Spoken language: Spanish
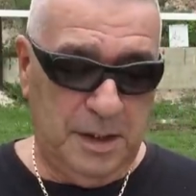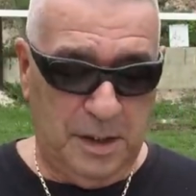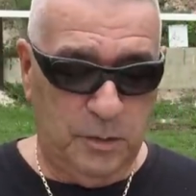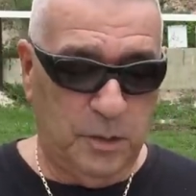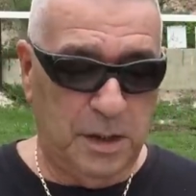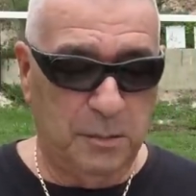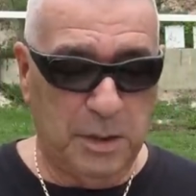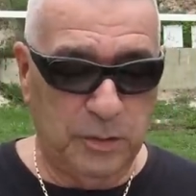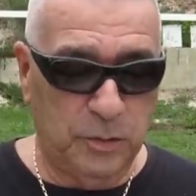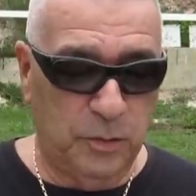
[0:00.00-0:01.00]
al cual le
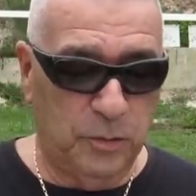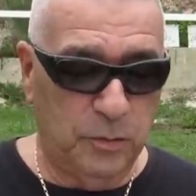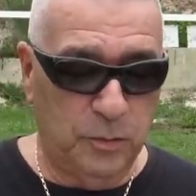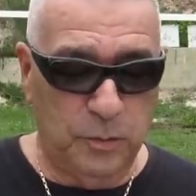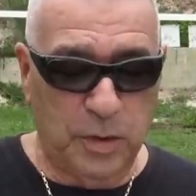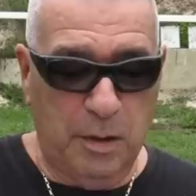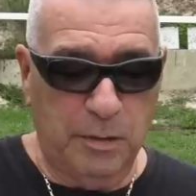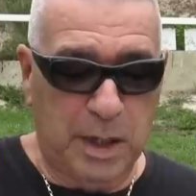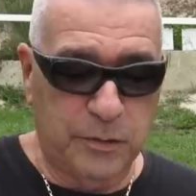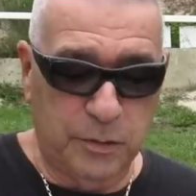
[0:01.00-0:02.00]
mando un,
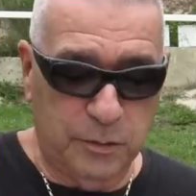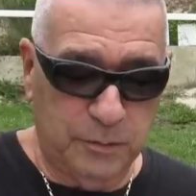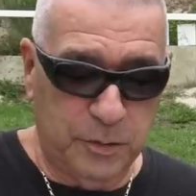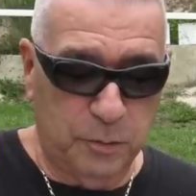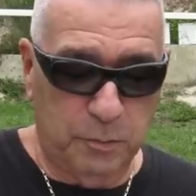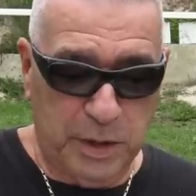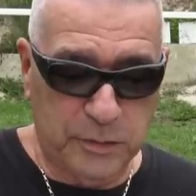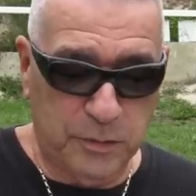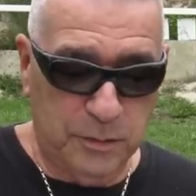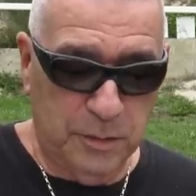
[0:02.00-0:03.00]
abrazo y un
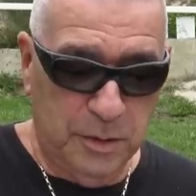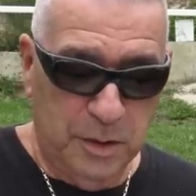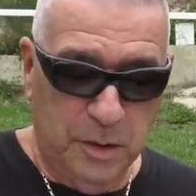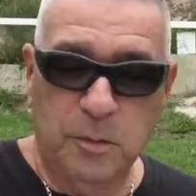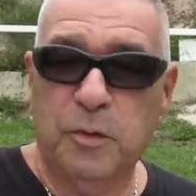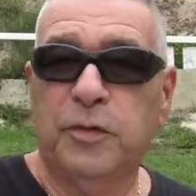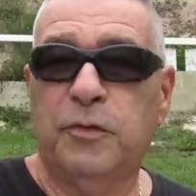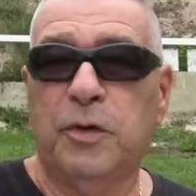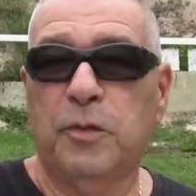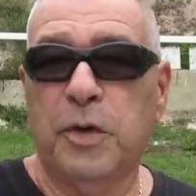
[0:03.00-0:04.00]
beso, como si
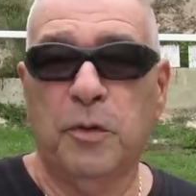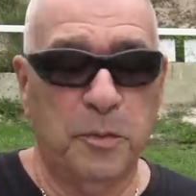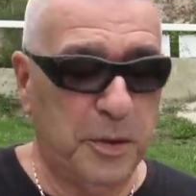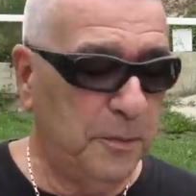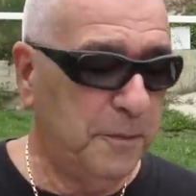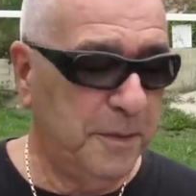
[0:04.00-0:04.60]
fuera un hijo mío.